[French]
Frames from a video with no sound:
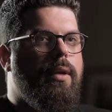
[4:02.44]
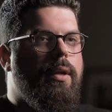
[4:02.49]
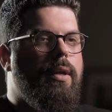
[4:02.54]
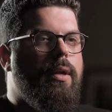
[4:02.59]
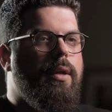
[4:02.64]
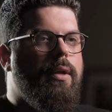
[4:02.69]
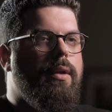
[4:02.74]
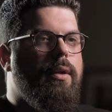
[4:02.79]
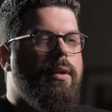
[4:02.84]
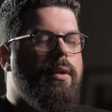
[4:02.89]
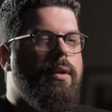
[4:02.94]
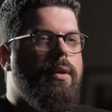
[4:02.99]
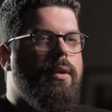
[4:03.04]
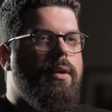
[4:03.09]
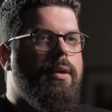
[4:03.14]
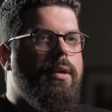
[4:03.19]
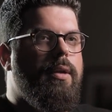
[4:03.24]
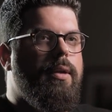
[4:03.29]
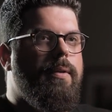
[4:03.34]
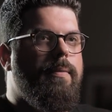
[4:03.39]
et
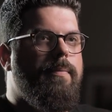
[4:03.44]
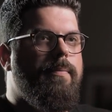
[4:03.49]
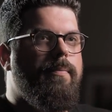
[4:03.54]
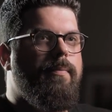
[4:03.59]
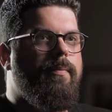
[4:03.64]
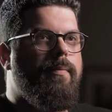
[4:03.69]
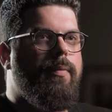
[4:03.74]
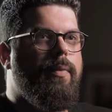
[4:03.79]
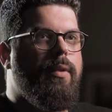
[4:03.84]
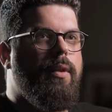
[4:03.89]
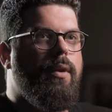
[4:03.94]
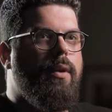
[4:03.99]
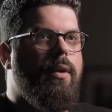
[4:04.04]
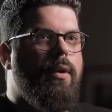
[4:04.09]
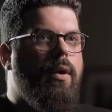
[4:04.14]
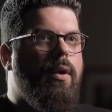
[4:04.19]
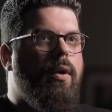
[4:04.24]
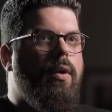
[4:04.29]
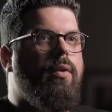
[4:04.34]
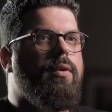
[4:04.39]

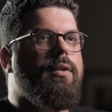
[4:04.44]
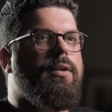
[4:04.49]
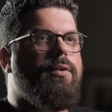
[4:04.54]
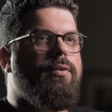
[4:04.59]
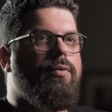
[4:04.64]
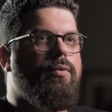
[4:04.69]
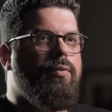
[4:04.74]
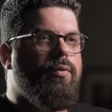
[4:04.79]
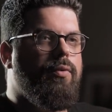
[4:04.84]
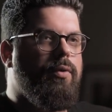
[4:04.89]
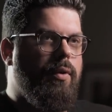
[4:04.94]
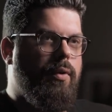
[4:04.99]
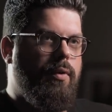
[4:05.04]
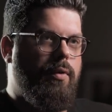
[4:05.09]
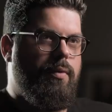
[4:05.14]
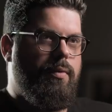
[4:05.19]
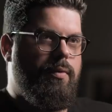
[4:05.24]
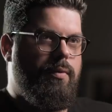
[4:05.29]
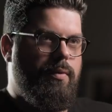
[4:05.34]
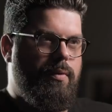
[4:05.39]
en
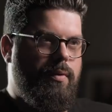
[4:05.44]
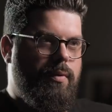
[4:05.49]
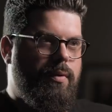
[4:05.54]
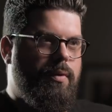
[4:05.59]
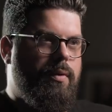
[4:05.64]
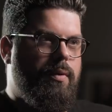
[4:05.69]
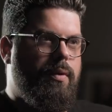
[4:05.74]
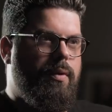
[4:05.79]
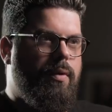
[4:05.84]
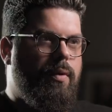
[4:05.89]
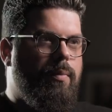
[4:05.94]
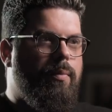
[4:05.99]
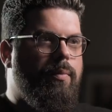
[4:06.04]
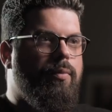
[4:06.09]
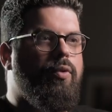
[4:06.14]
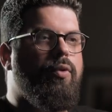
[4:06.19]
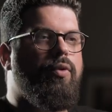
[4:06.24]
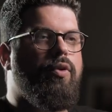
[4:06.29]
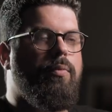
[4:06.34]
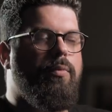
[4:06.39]
discutant, en
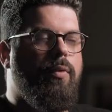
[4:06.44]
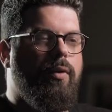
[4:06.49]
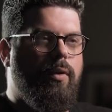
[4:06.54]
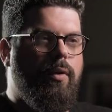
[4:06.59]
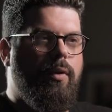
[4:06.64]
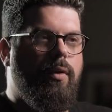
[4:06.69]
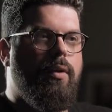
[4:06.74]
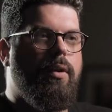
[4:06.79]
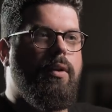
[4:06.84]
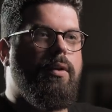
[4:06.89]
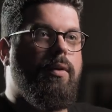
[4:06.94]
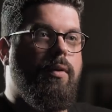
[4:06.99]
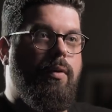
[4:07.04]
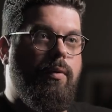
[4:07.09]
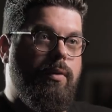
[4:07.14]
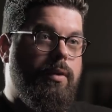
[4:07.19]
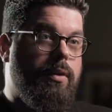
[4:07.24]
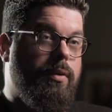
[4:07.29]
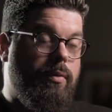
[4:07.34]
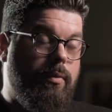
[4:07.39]
documentant et
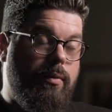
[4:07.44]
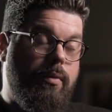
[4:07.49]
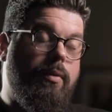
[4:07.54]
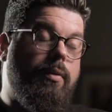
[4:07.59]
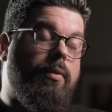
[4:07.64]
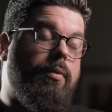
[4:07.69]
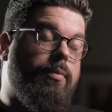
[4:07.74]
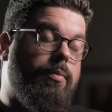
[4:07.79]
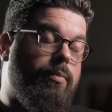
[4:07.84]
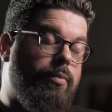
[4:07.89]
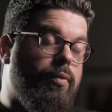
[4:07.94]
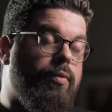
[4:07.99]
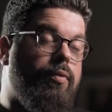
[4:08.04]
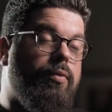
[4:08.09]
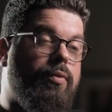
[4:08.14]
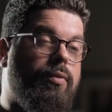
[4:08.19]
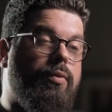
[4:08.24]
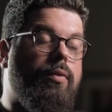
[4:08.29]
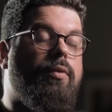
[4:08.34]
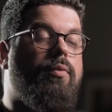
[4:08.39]
en discutant
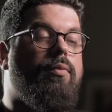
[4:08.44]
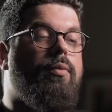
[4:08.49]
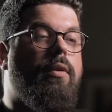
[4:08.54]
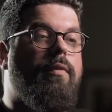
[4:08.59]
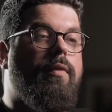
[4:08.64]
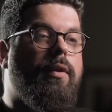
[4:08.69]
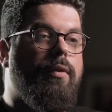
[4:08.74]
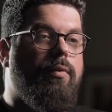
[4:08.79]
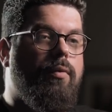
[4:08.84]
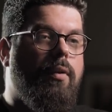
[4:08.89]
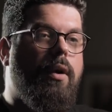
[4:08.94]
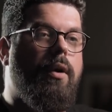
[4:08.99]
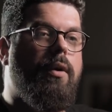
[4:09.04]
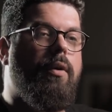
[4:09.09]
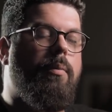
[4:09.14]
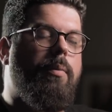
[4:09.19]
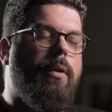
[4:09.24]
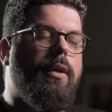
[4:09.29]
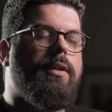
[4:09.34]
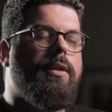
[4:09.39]
beaucoup surtout avec toi et
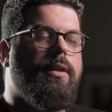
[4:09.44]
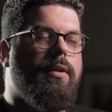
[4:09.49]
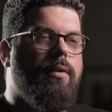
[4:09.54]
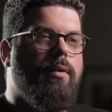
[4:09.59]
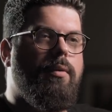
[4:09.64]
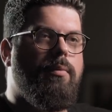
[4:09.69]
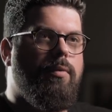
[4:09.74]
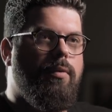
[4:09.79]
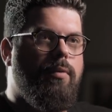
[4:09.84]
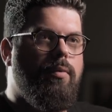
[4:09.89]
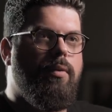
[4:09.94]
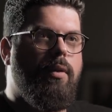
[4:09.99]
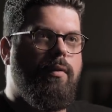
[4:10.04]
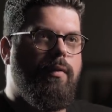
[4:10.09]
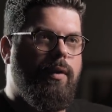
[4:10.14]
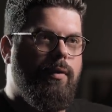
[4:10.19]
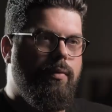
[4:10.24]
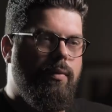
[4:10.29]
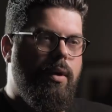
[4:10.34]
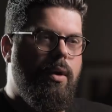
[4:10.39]
en pratiquant beaucoup
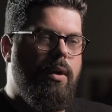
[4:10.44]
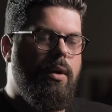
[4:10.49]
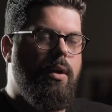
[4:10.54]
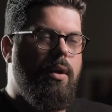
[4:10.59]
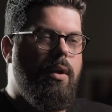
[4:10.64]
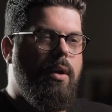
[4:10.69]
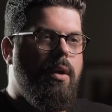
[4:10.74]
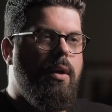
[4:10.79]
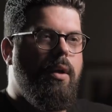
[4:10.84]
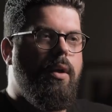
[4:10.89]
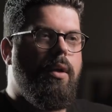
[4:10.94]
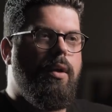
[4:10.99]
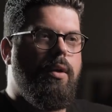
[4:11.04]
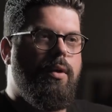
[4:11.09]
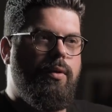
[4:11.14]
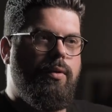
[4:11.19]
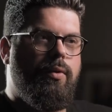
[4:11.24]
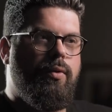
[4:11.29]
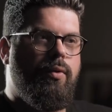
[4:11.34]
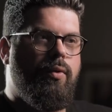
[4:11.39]
avec toi,
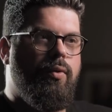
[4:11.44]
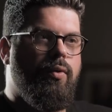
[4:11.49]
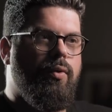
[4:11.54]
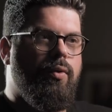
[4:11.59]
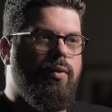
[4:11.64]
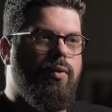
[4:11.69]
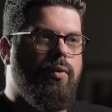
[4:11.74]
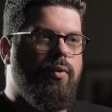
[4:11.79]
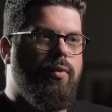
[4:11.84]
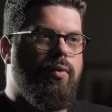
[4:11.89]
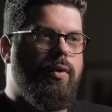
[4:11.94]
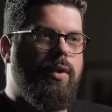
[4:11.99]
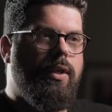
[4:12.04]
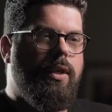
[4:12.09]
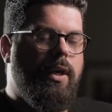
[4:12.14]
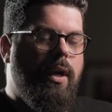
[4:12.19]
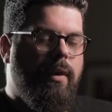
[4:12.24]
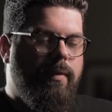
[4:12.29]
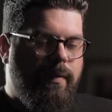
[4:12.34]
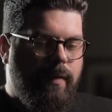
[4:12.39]
ce, que, ce
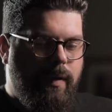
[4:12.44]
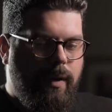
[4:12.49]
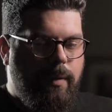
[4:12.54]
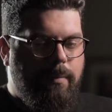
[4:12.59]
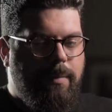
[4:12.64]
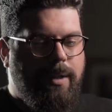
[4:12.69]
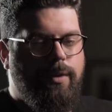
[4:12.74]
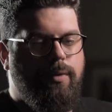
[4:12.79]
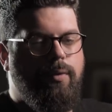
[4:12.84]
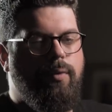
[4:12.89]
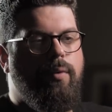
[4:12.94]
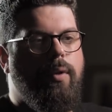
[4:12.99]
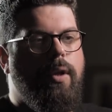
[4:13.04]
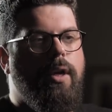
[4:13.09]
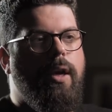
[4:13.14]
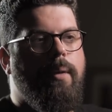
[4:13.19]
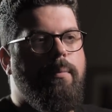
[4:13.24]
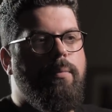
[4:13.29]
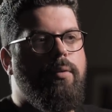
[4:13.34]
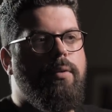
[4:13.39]
qui a fait
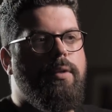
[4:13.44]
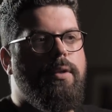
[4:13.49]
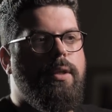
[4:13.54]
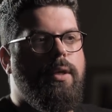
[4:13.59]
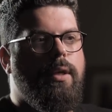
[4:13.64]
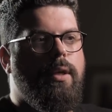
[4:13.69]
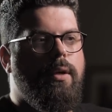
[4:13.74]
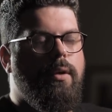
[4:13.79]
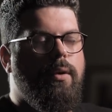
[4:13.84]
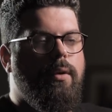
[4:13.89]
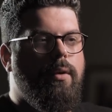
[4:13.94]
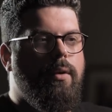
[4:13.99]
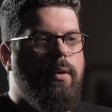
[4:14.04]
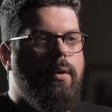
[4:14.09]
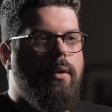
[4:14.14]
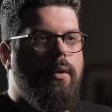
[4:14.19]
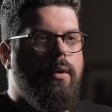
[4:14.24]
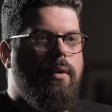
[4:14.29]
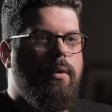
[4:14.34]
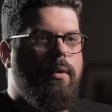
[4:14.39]
basculer un peu, c'est
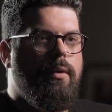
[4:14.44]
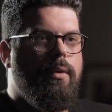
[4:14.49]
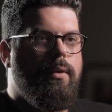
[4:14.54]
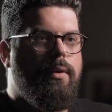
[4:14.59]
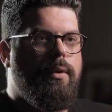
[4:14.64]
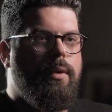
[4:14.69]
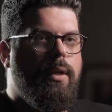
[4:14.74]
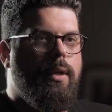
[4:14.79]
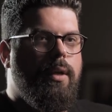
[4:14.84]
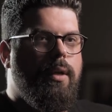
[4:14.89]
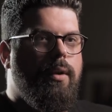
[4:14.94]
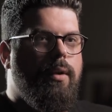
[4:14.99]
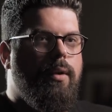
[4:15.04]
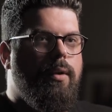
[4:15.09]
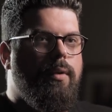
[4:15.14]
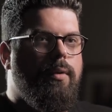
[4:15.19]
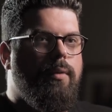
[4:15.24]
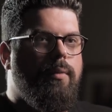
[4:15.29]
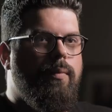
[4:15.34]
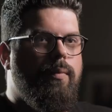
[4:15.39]

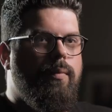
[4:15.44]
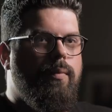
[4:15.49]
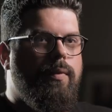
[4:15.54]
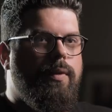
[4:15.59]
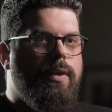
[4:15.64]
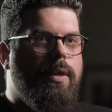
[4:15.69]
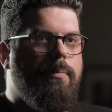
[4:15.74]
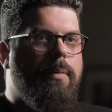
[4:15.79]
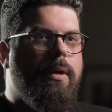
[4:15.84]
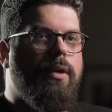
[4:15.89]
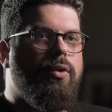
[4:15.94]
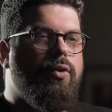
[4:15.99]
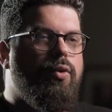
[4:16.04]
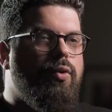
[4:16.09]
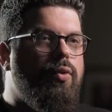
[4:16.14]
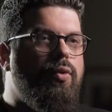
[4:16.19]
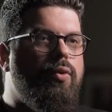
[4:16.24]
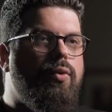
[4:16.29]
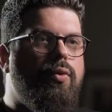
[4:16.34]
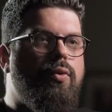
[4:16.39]
c'est pas
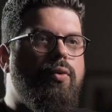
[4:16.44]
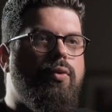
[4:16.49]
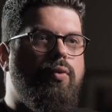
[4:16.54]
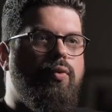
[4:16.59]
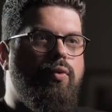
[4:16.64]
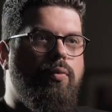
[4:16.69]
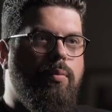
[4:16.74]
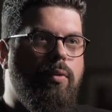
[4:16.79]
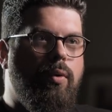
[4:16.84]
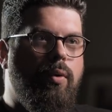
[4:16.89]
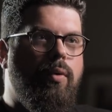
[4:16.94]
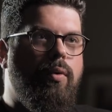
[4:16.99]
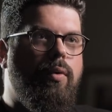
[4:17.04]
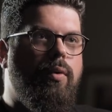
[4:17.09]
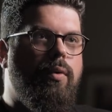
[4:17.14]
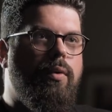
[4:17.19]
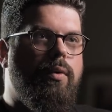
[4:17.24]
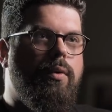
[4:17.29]
juste du beau,